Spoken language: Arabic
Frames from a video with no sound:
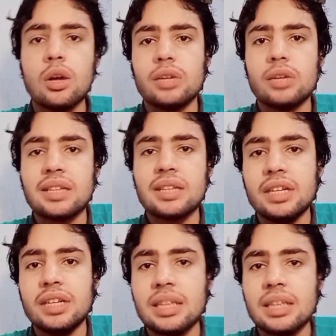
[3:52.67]
وناخدك في
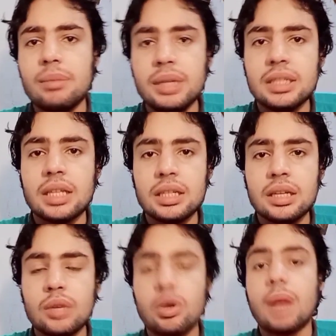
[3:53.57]
الحته البعيده دي
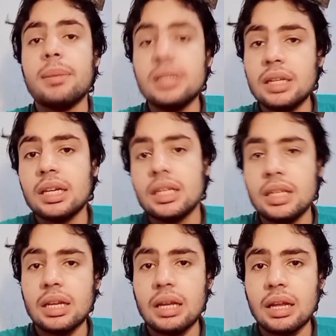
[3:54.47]
وكمان
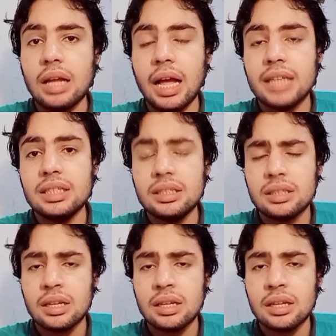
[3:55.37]
رجلنا حديد